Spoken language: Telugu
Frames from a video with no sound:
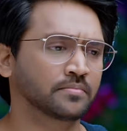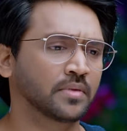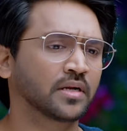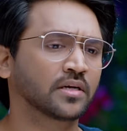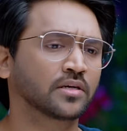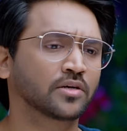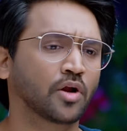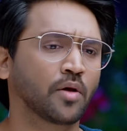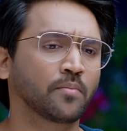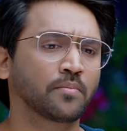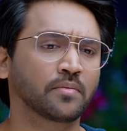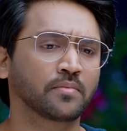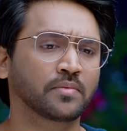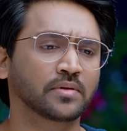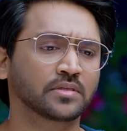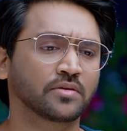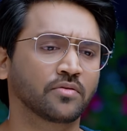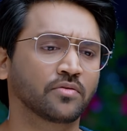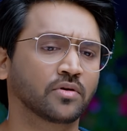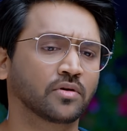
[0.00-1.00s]
మనం
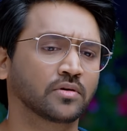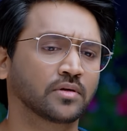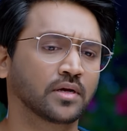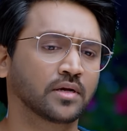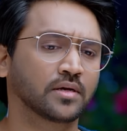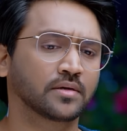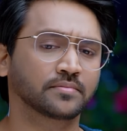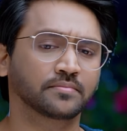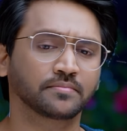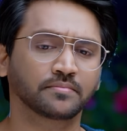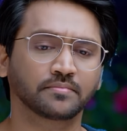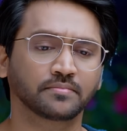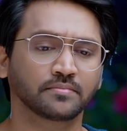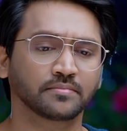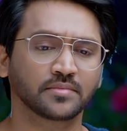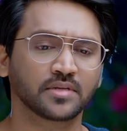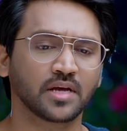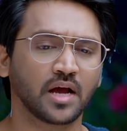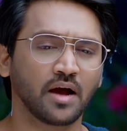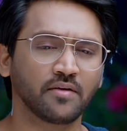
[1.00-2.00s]
కాంప్రమైజ్ కాకుండా
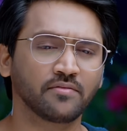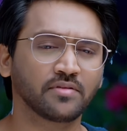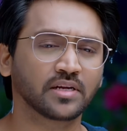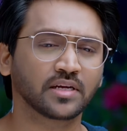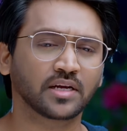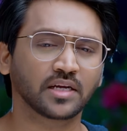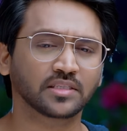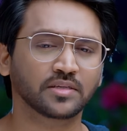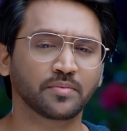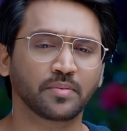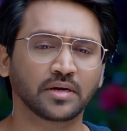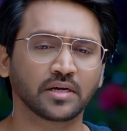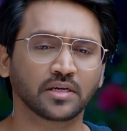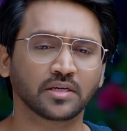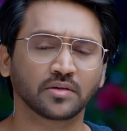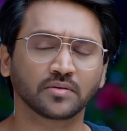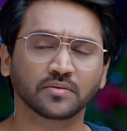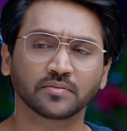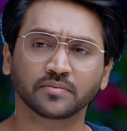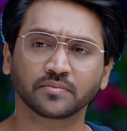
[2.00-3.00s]
ఆవిడ్ని
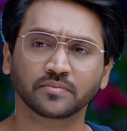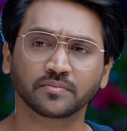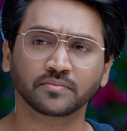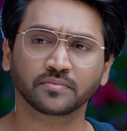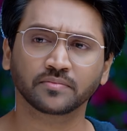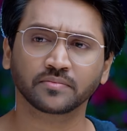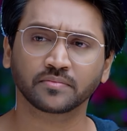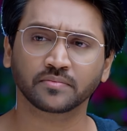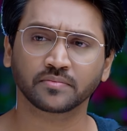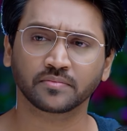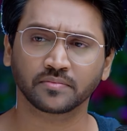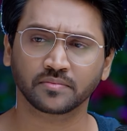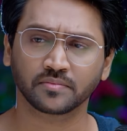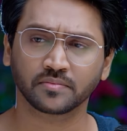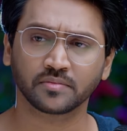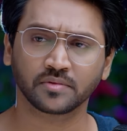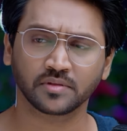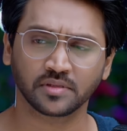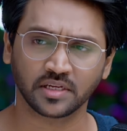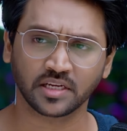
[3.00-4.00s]
కష్టపెట్టడం
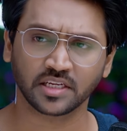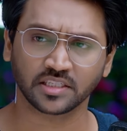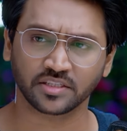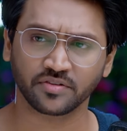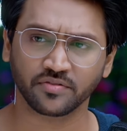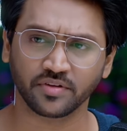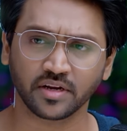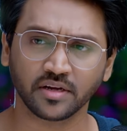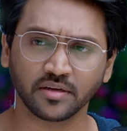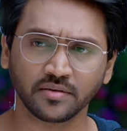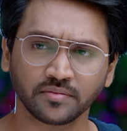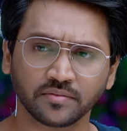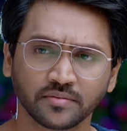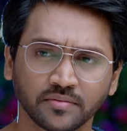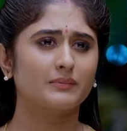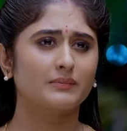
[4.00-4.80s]
నీకు ఇష్టమేనా